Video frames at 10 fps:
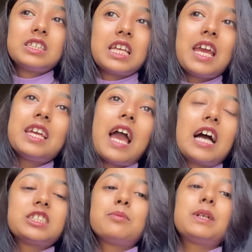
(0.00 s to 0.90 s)
সেই
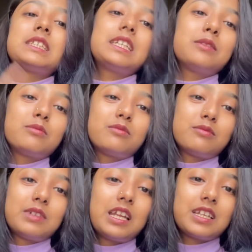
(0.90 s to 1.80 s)
আশেপাশের
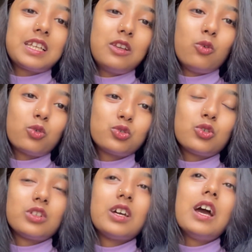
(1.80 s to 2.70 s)
মানে আর কি
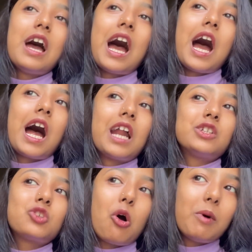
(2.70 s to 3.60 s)
লোকজন আর
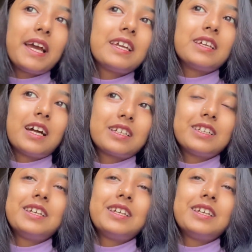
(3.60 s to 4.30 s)
সবাই আর কি